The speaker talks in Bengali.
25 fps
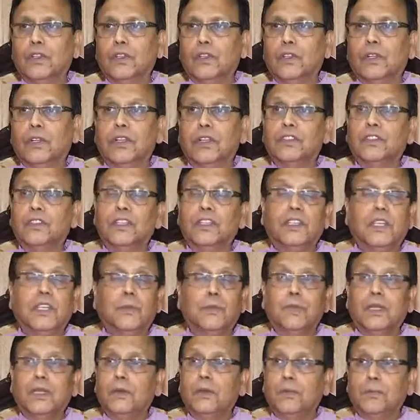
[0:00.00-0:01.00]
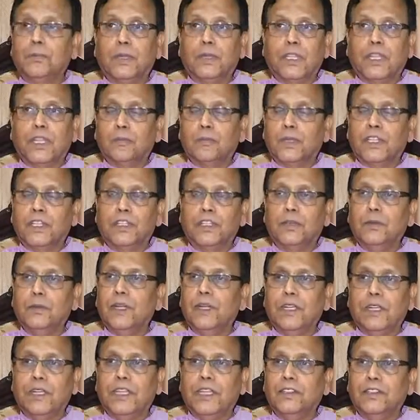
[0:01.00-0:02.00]
দেওয়া দরকার সেটা আমরা
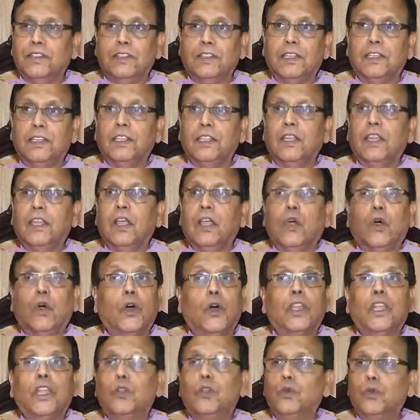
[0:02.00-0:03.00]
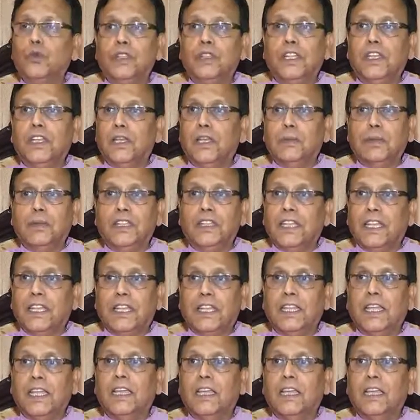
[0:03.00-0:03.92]
বেশিরভাগ ক্ষেত্রেই অনেক রুগীদের আমরা দেই